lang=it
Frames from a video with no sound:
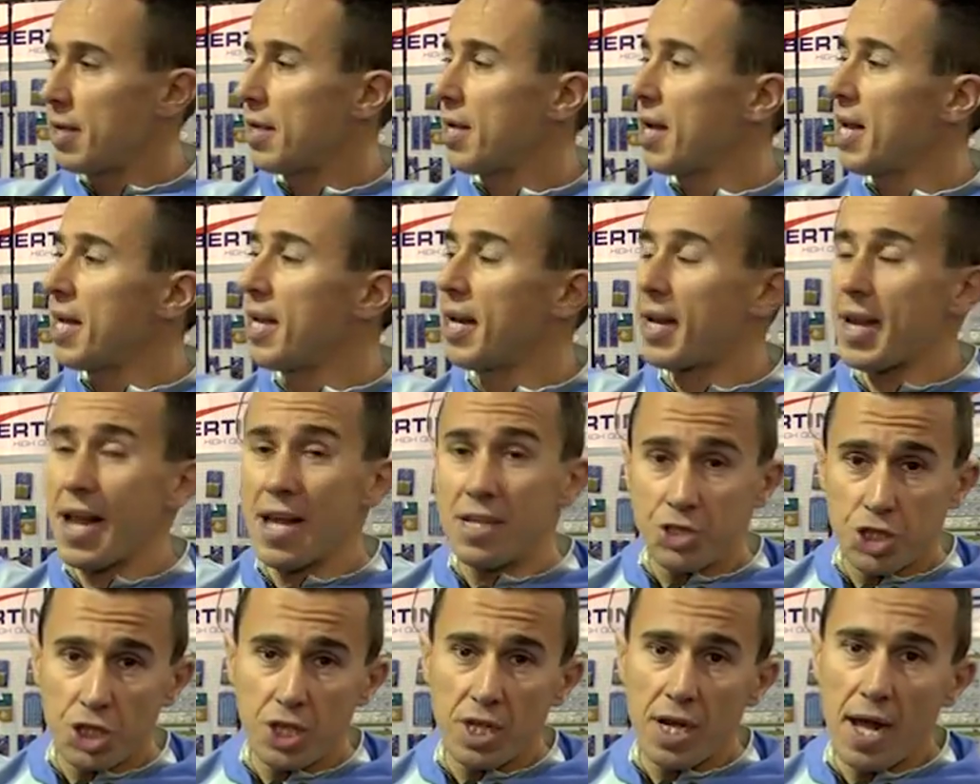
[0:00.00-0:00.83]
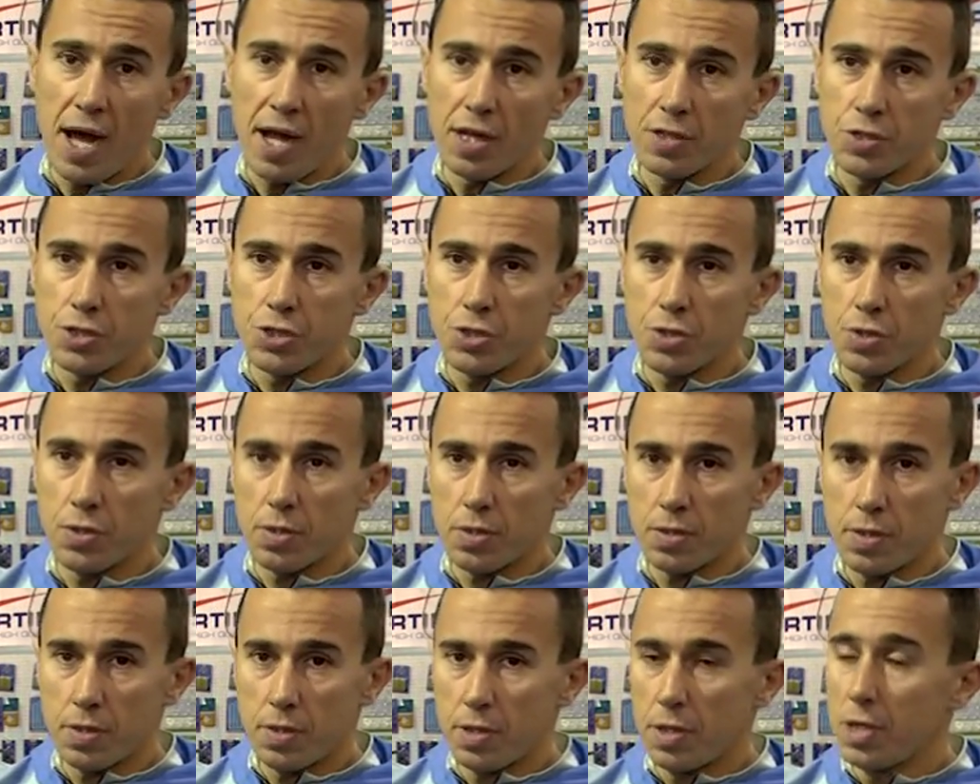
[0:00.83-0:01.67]
e il range di lancio.
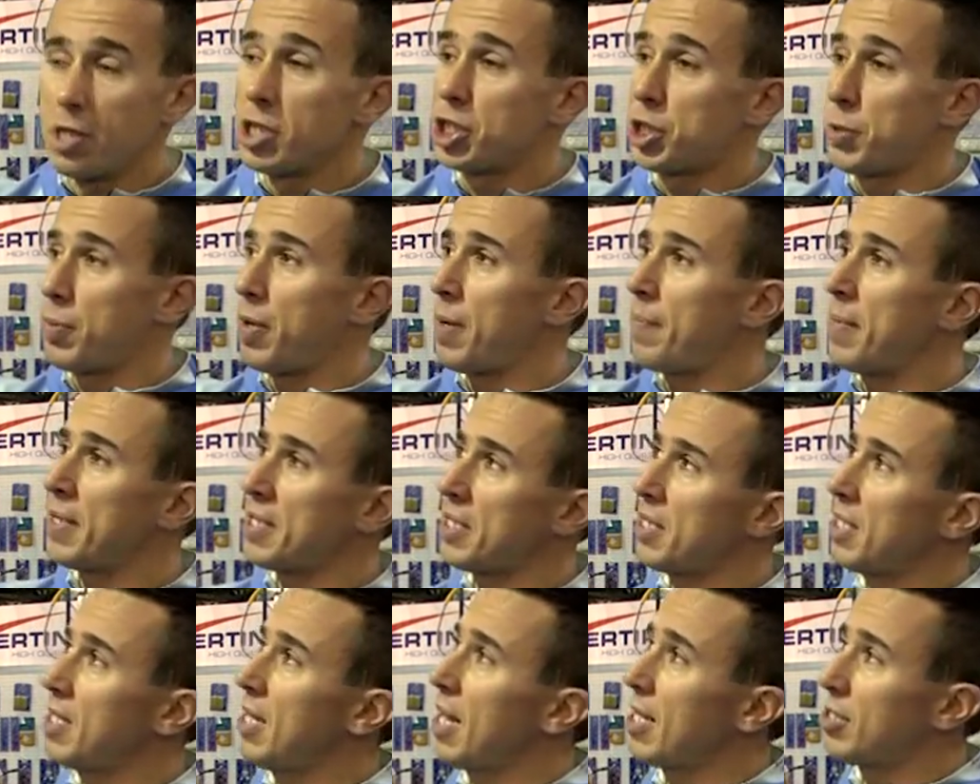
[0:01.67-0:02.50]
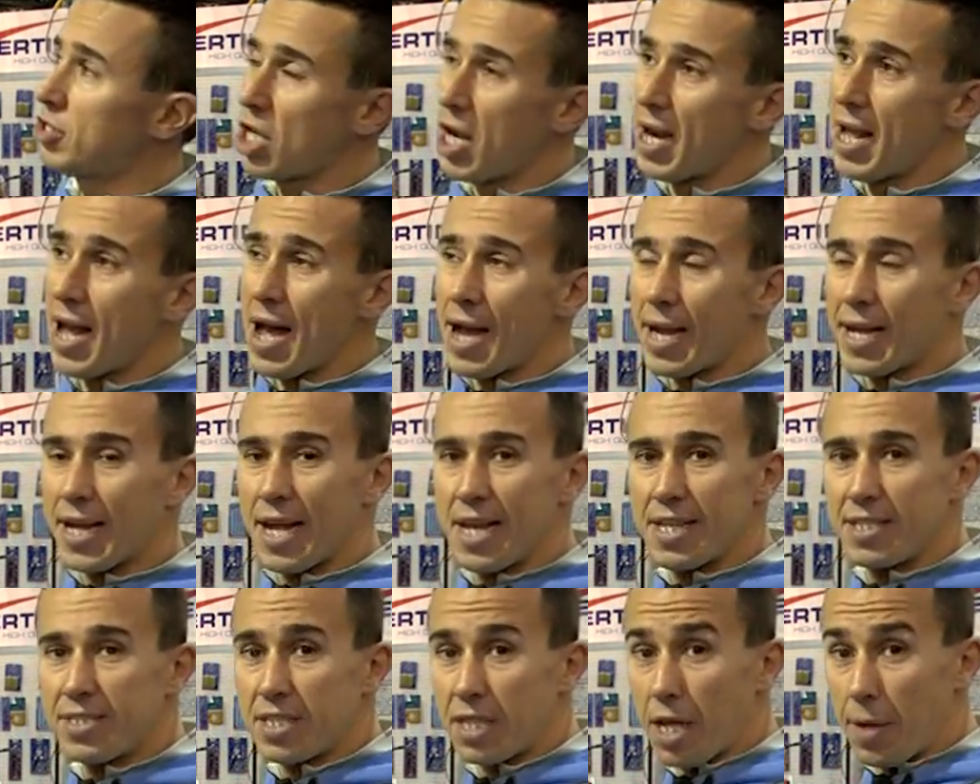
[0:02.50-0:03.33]
Ci permette di lanciare
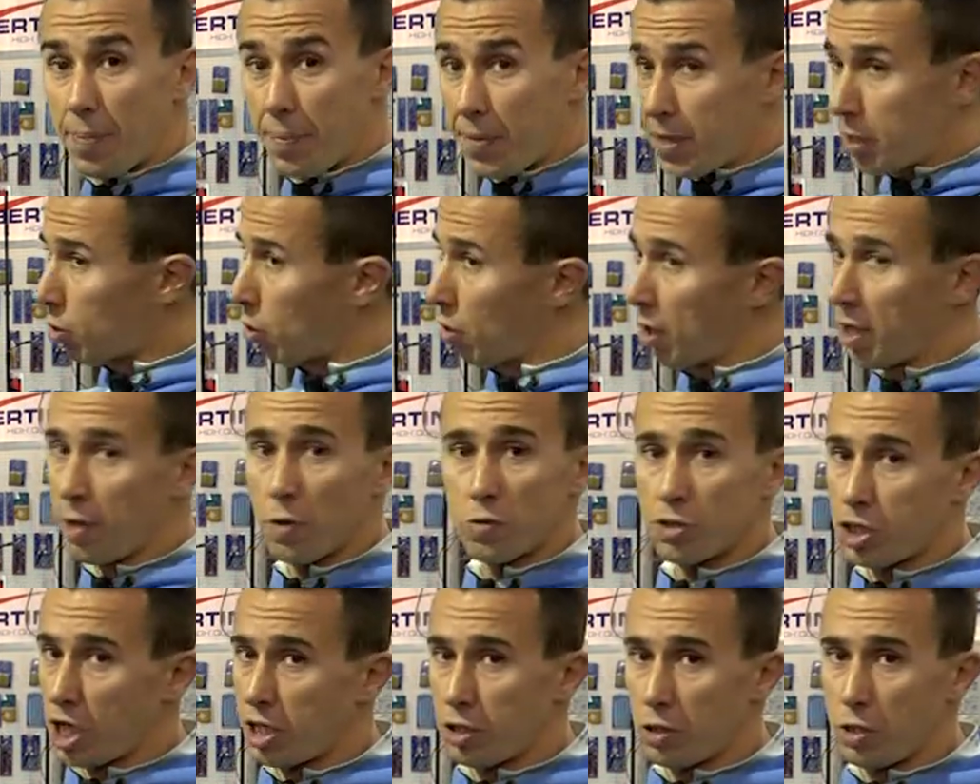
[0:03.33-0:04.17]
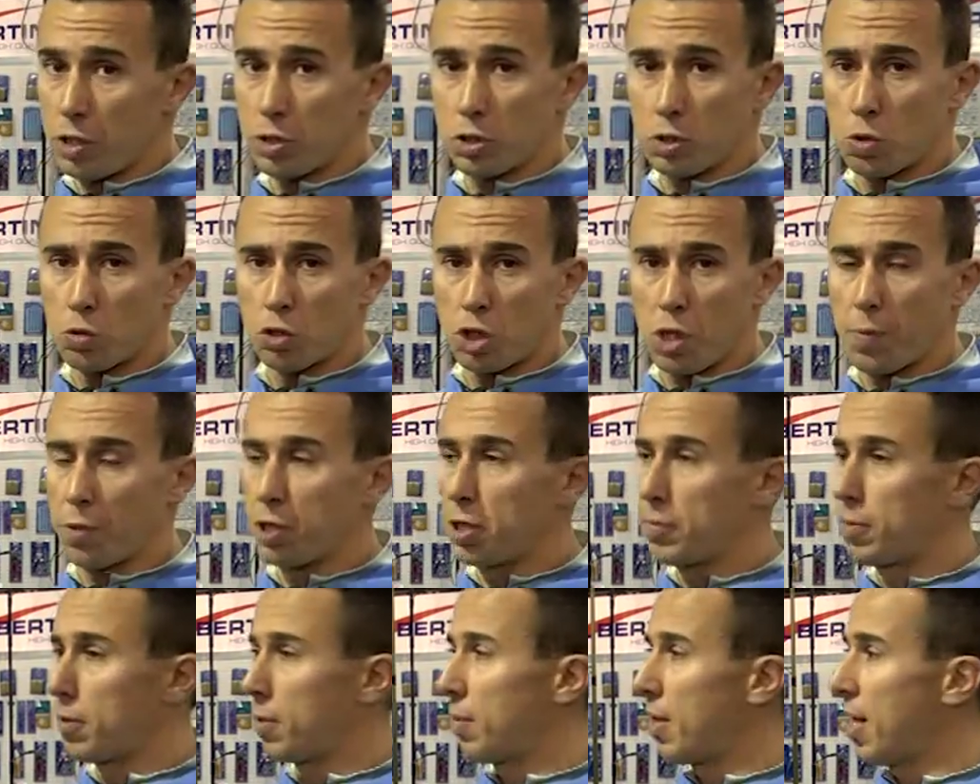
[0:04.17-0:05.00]
anche estiche piccole, non c'è nessun tipo
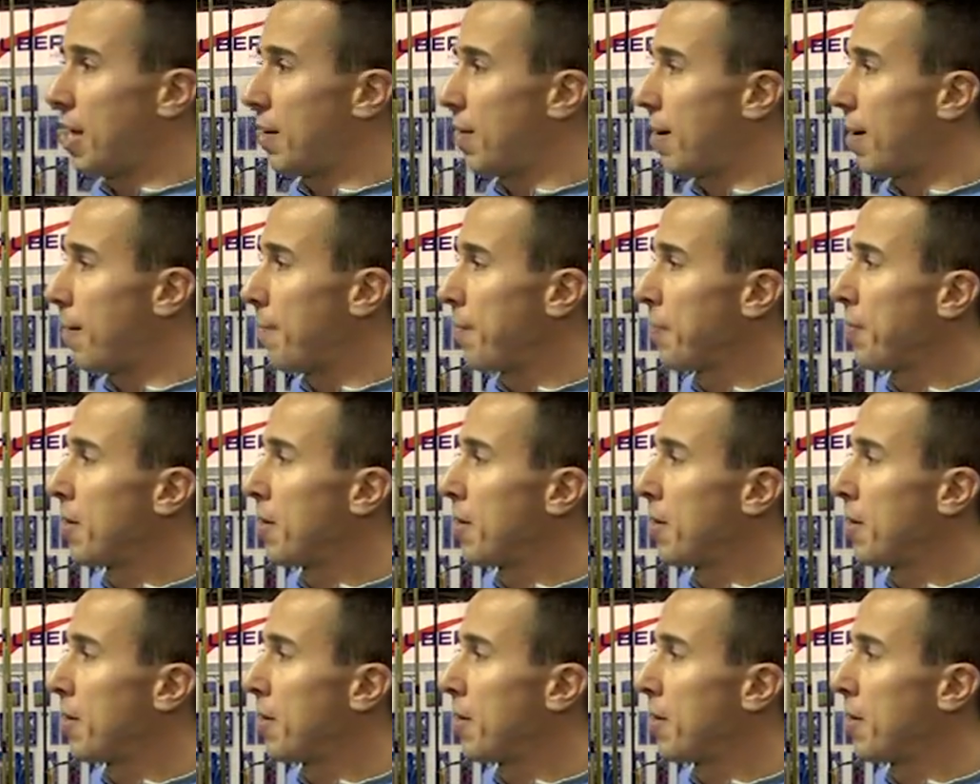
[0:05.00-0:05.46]
di problema.